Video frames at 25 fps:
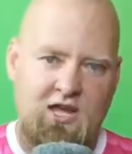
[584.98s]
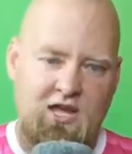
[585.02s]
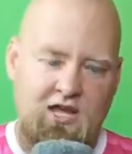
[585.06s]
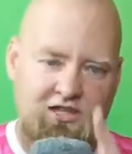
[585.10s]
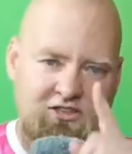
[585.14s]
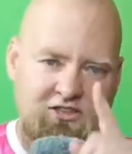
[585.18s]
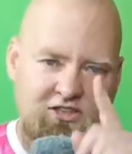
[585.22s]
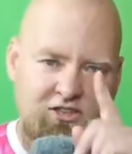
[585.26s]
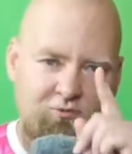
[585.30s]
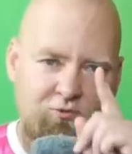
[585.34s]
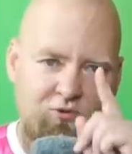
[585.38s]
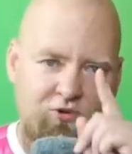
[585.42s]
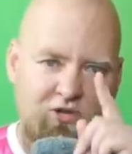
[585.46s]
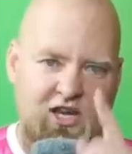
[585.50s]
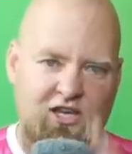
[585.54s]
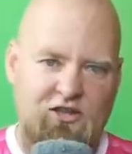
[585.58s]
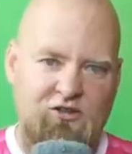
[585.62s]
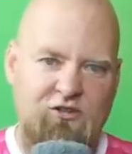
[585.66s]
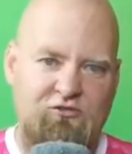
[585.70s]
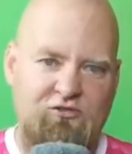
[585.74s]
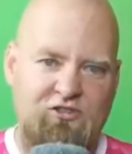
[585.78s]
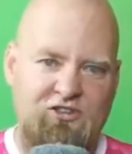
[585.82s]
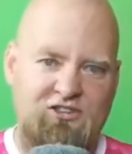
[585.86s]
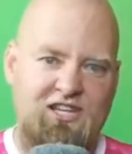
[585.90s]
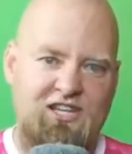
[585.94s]
Zespół
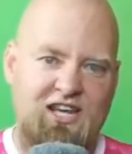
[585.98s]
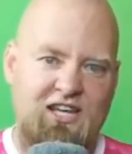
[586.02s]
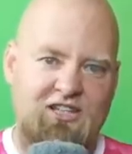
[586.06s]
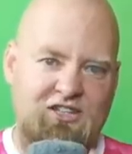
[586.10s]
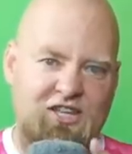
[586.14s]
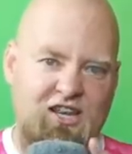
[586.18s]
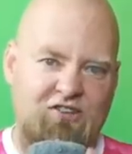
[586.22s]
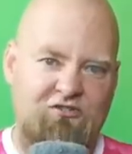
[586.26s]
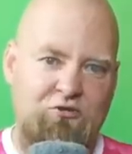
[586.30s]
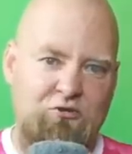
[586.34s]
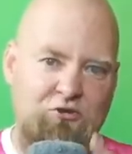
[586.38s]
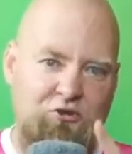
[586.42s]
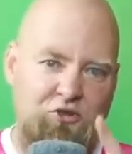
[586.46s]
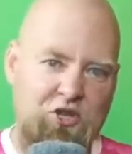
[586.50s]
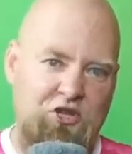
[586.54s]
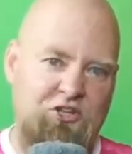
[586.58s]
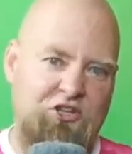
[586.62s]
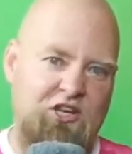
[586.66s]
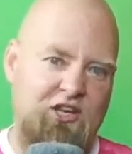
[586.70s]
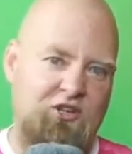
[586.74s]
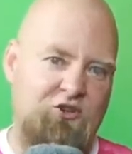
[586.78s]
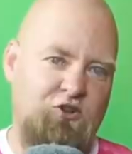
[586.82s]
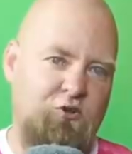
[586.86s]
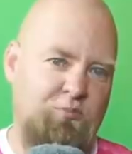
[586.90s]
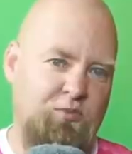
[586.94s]
kartofliska trafił do
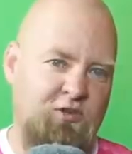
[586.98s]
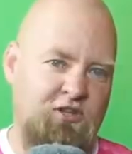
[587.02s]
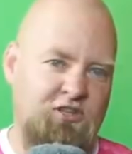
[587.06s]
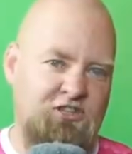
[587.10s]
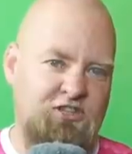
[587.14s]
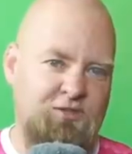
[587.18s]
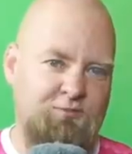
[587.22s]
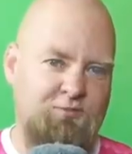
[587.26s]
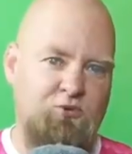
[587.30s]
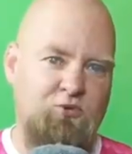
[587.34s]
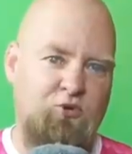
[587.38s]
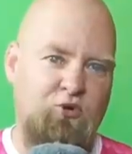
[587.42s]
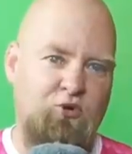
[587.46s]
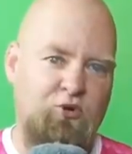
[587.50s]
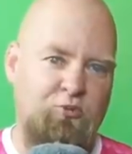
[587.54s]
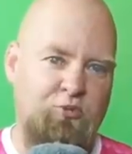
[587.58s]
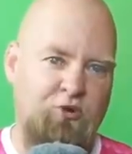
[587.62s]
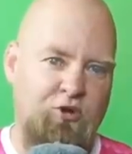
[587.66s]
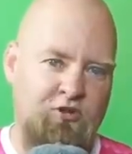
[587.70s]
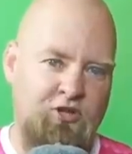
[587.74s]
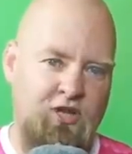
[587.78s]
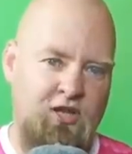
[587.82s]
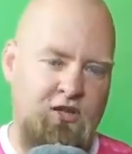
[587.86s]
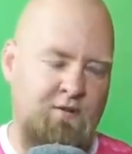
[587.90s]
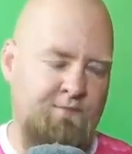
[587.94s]
innej grupy niż zespół
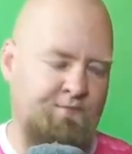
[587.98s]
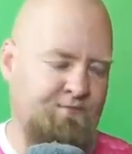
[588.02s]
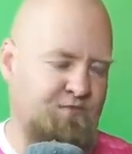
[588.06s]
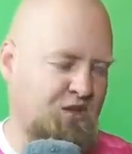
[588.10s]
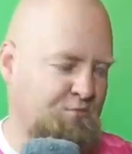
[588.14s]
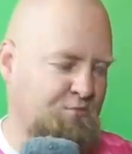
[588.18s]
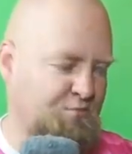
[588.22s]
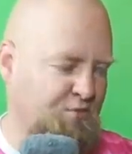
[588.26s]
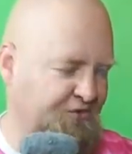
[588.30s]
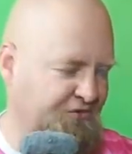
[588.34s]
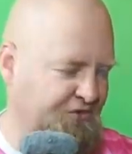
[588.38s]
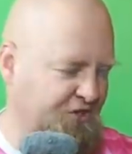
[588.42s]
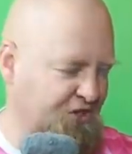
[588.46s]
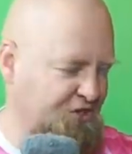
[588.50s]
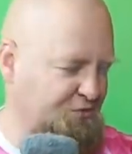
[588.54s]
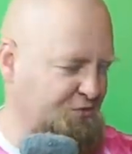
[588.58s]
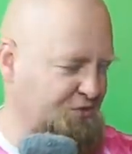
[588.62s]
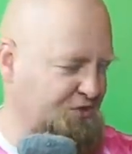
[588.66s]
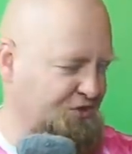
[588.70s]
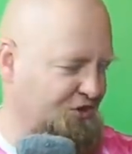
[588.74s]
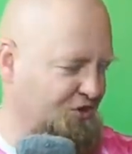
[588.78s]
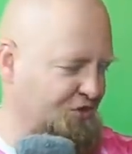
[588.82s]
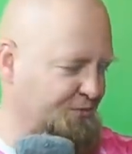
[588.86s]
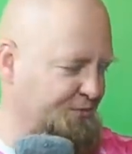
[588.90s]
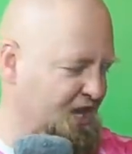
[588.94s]
ulubiona. Powinniśmy
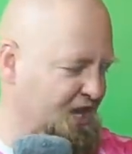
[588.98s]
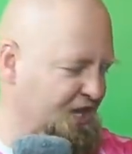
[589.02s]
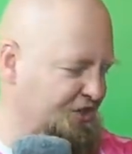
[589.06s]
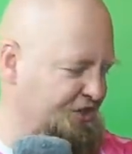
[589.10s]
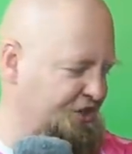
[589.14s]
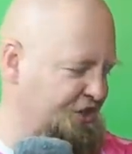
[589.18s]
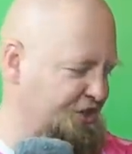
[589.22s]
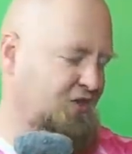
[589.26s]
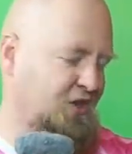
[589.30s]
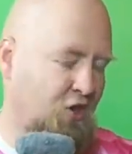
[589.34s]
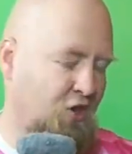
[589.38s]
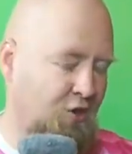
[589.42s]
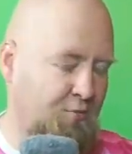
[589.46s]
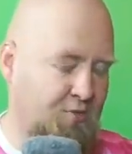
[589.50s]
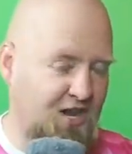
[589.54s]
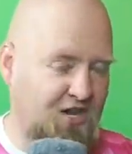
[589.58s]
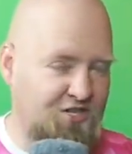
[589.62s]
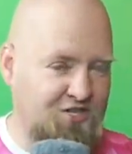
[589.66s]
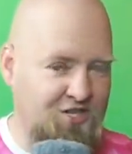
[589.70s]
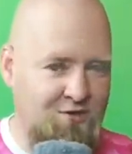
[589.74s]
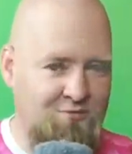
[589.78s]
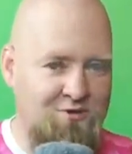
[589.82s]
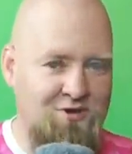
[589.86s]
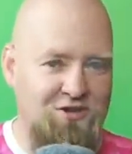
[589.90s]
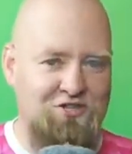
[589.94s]
się obrazić,
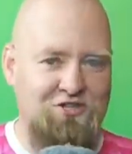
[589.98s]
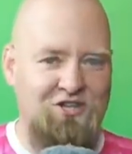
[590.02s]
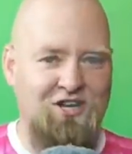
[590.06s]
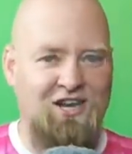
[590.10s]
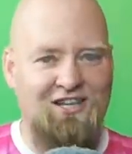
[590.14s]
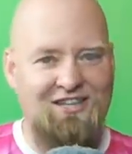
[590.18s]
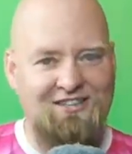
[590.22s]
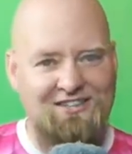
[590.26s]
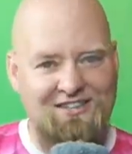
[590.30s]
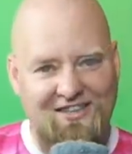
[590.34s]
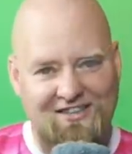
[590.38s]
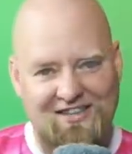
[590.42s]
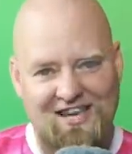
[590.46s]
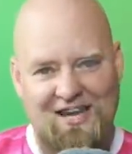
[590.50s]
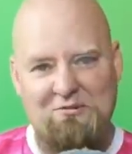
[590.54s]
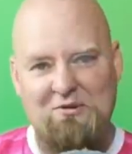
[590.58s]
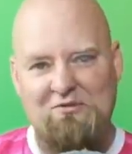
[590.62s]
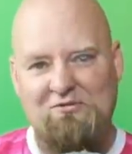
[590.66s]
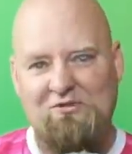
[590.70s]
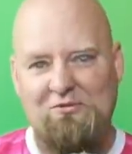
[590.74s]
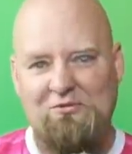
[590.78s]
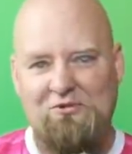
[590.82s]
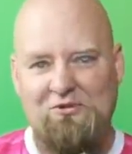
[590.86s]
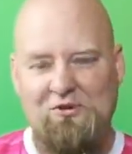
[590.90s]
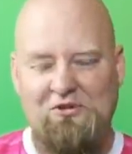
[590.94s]
obrażamy się, ale zagramy
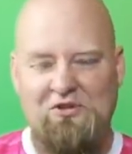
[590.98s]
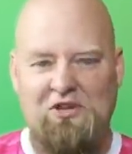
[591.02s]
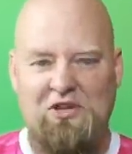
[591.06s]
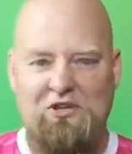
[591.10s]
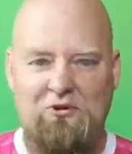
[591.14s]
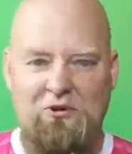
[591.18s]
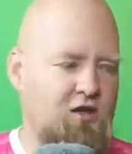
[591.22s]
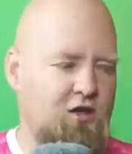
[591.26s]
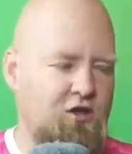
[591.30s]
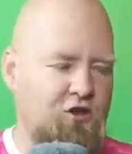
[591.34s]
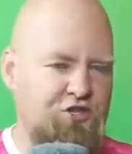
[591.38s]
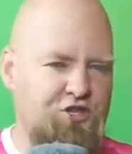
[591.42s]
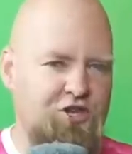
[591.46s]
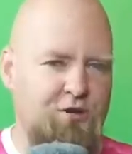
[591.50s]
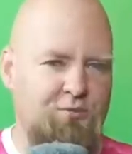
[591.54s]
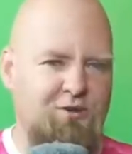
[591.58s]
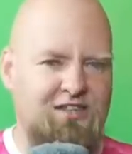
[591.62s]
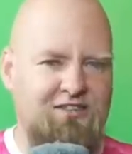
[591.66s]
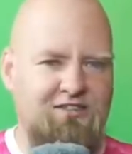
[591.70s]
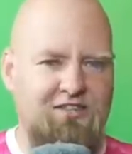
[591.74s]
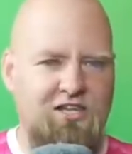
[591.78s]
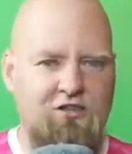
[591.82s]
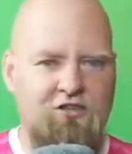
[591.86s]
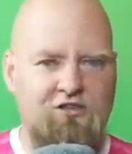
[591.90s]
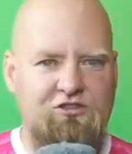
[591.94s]
w tym turnieju.
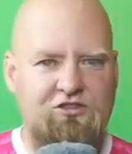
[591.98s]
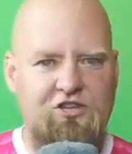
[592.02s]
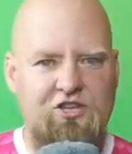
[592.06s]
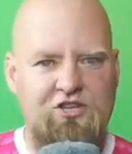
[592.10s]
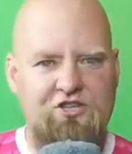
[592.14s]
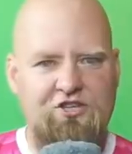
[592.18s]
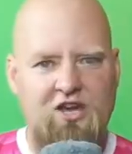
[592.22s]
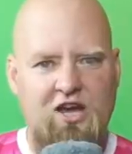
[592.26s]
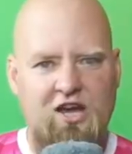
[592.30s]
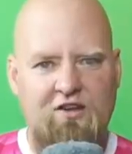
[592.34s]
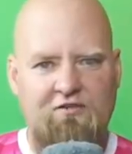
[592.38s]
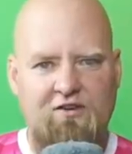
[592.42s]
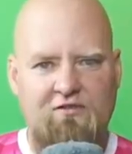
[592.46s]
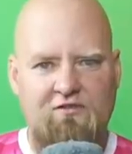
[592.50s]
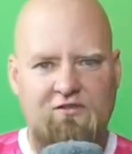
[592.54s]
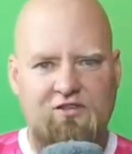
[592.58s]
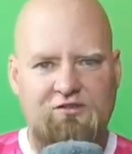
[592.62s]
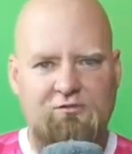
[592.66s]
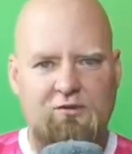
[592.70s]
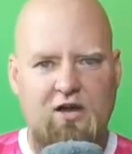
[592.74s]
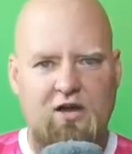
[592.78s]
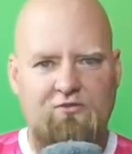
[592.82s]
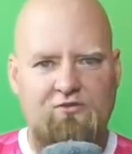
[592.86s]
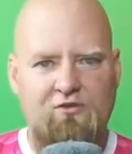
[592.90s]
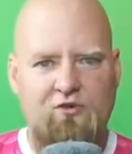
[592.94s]
18 stycznia we
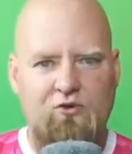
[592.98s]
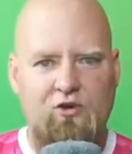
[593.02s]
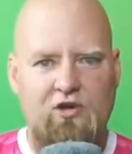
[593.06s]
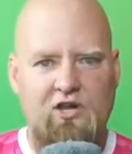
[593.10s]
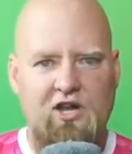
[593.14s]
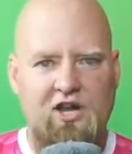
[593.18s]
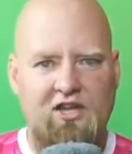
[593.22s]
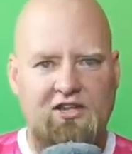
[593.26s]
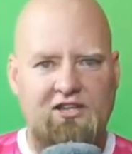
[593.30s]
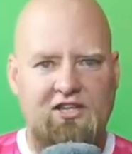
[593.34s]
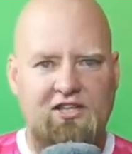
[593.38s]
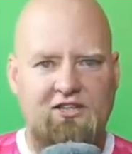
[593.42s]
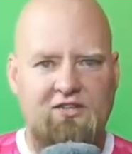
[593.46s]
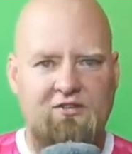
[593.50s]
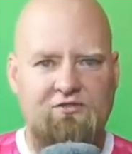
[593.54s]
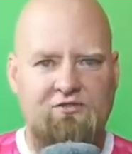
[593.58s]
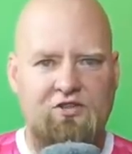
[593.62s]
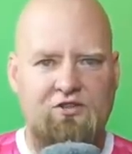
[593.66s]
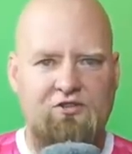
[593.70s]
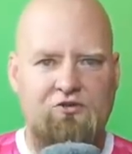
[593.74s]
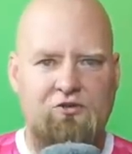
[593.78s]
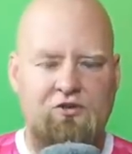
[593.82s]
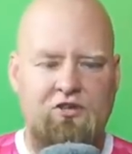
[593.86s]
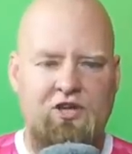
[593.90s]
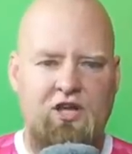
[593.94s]
Wrocławiu
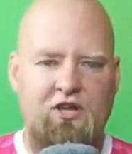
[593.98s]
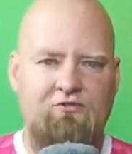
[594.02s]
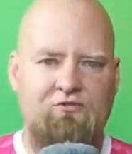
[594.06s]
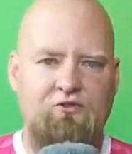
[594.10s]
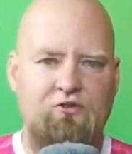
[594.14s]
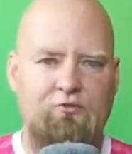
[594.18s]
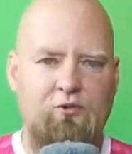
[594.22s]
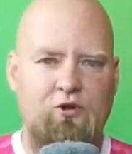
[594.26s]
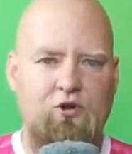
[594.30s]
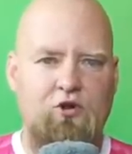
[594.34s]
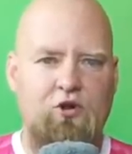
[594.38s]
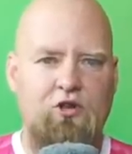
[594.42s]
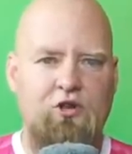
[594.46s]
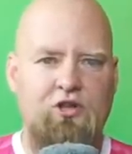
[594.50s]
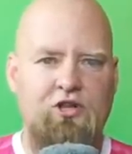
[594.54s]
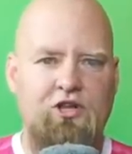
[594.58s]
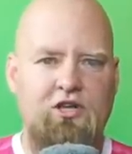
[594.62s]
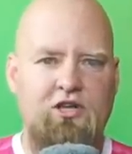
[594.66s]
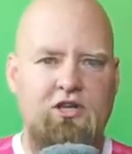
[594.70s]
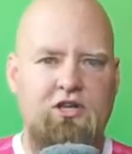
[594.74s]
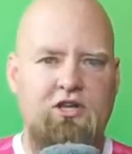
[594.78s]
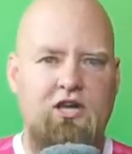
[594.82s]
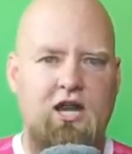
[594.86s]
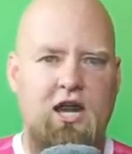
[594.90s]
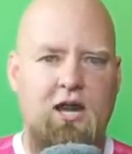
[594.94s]
charytatywny turniej
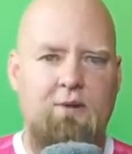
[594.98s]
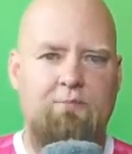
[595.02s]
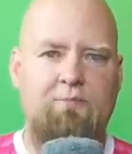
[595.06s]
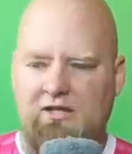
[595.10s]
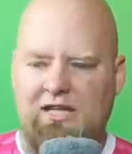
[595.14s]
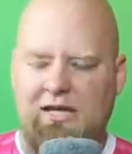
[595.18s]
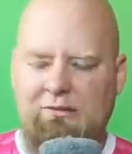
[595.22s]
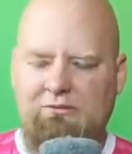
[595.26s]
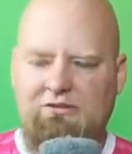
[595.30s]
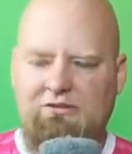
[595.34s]
Futboholik Cup, tam